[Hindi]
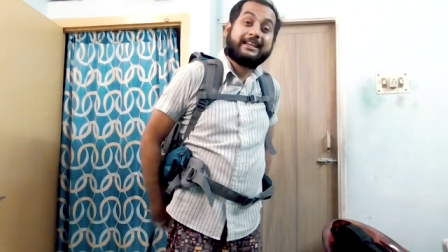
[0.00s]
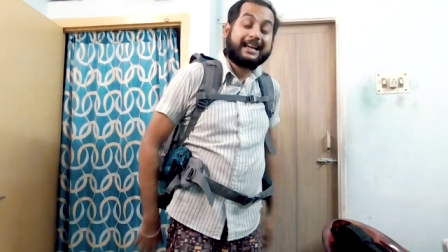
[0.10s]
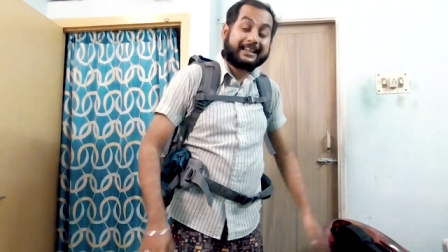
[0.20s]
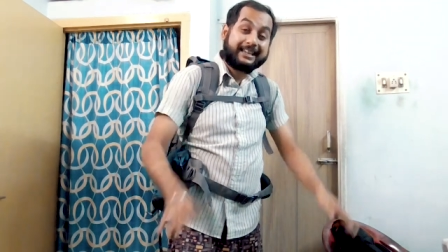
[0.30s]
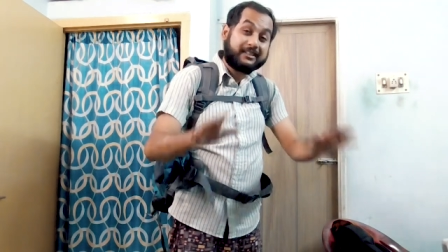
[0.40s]

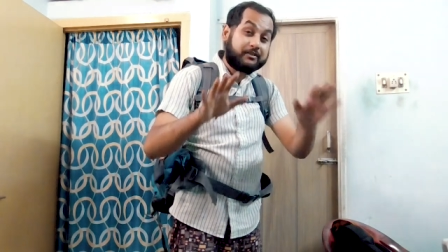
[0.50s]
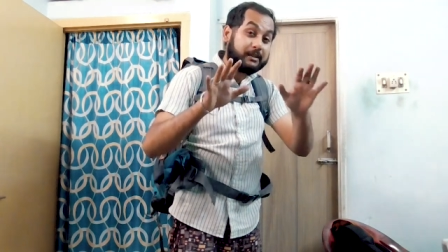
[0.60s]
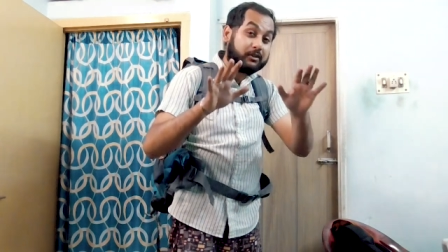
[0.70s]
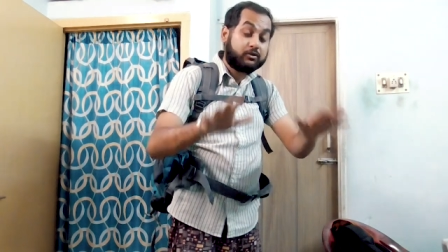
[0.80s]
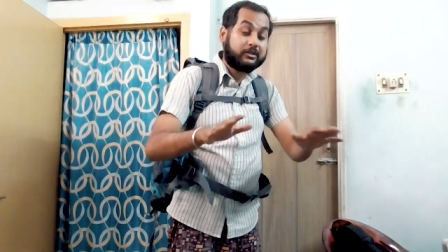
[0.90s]
क्या क्या
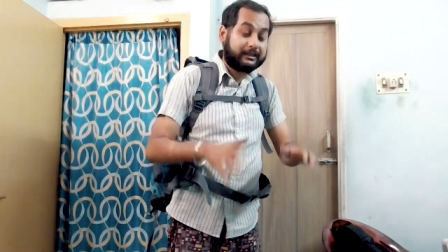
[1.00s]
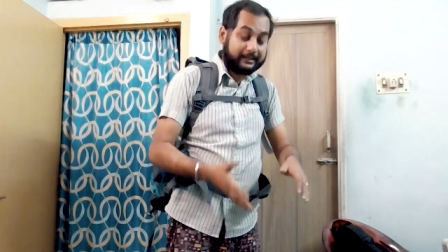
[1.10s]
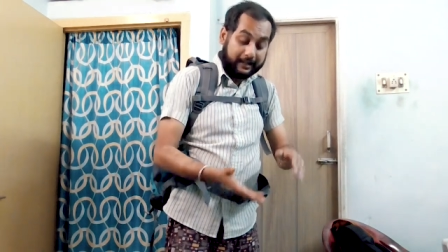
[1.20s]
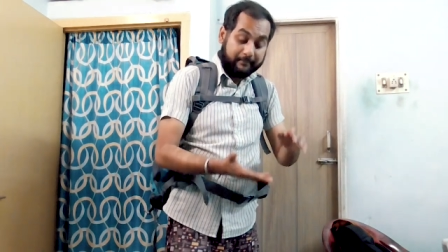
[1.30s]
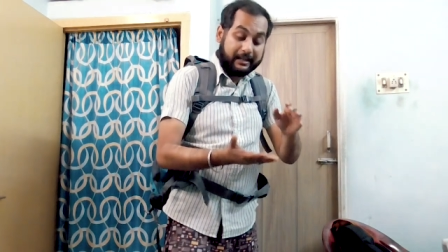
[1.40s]
इसमें घुस
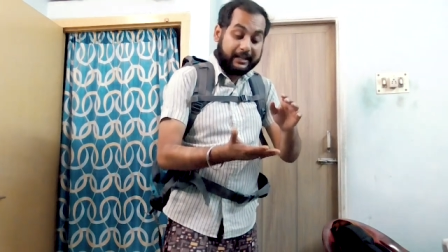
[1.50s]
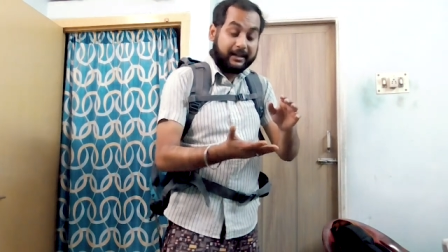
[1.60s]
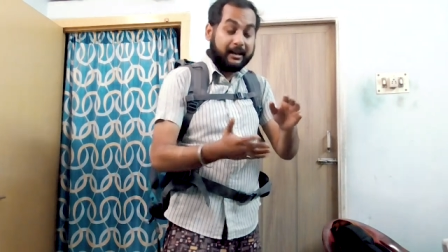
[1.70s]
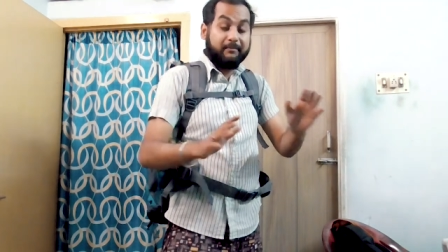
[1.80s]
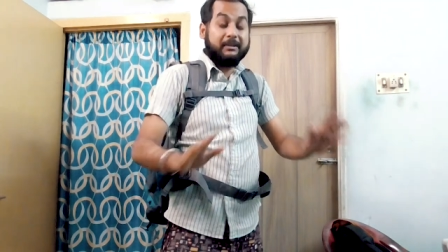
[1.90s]
सकता है
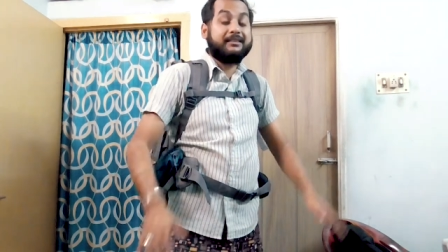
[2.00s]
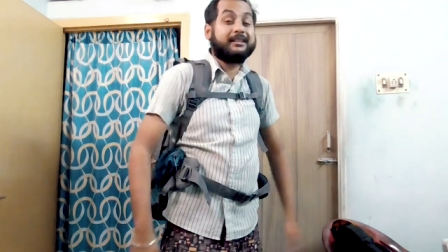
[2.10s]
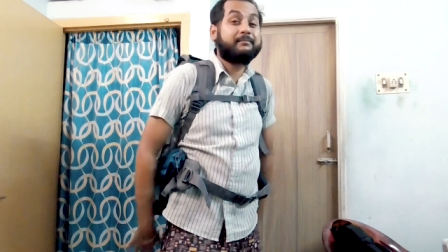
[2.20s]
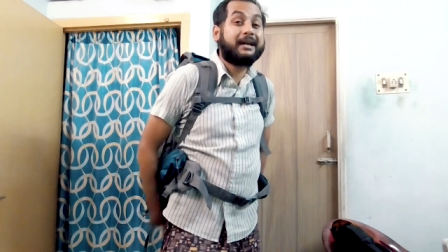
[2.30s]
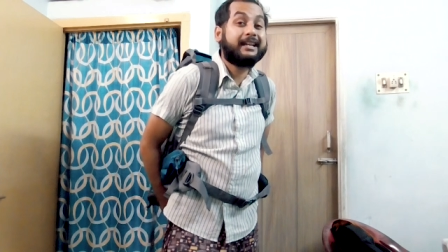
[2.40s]
मेरे अभी
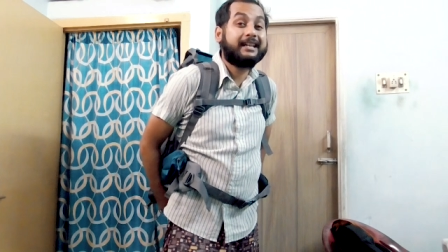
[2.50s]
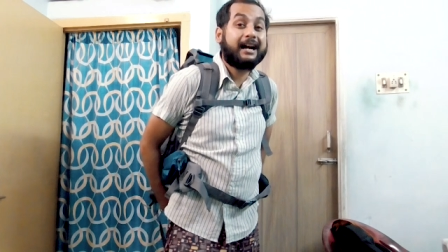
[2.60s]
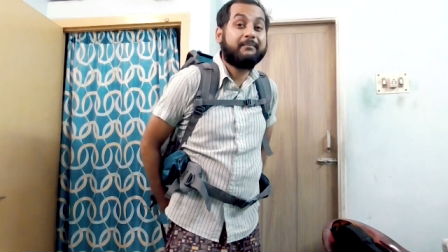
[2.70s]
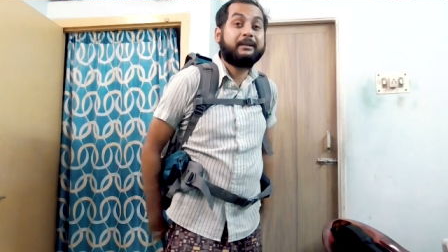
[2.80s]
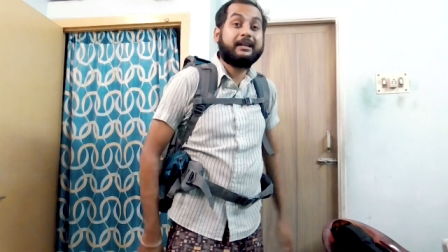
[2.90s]
तक मैंने
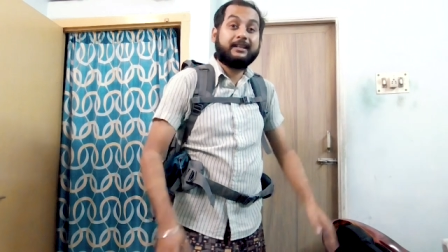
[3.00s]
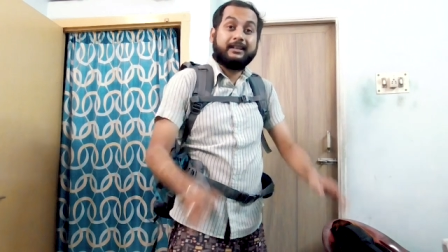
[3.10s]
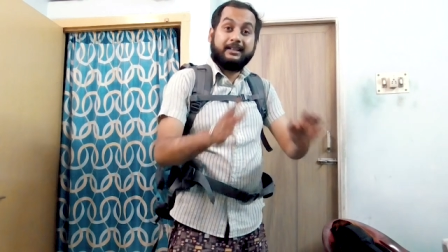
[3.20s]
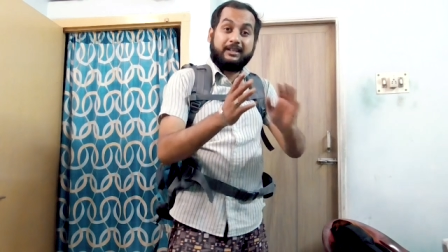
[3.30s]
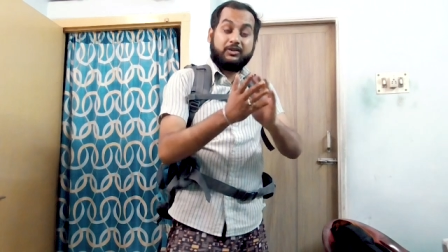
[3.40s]
यहाँ पे
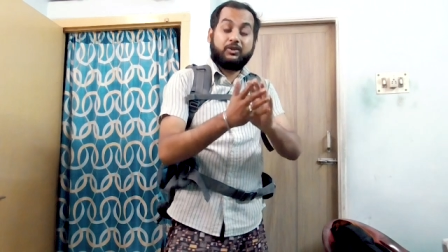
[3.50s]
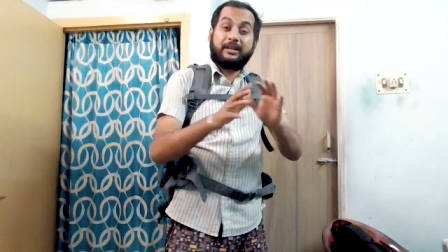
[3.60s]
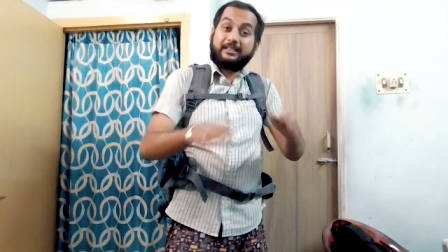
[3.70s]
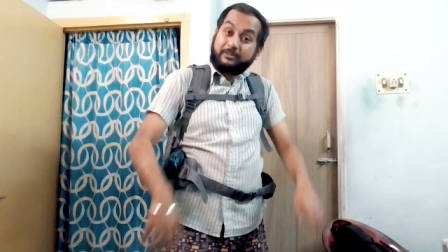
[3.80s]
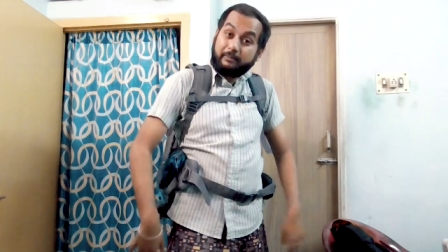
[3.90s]
जो
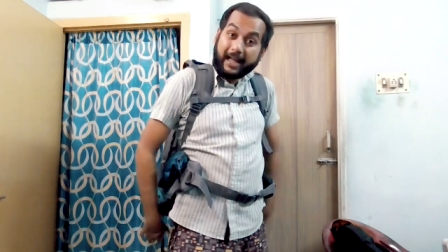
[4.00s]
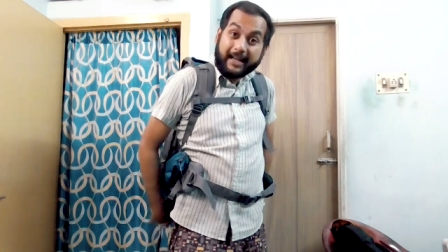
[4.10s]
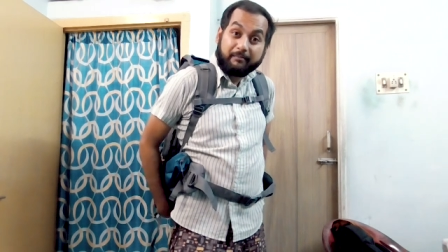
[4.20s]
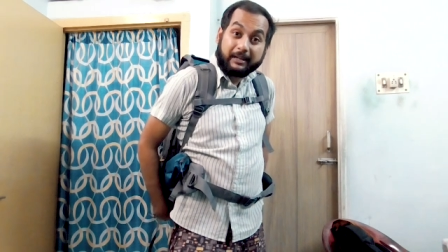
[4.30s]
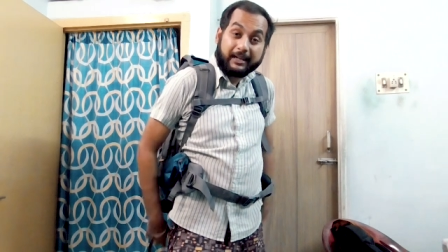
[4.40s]
है इस
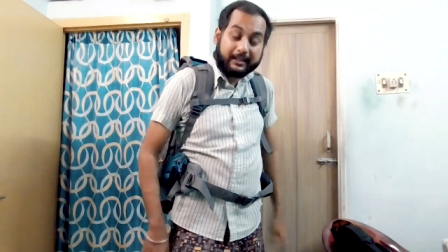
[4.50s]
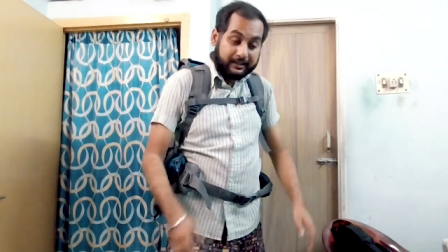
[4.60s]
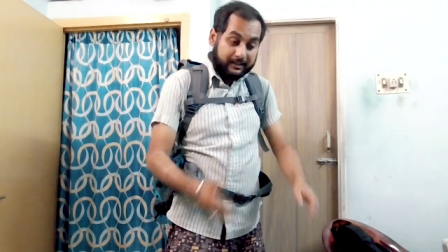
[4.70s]
बैग में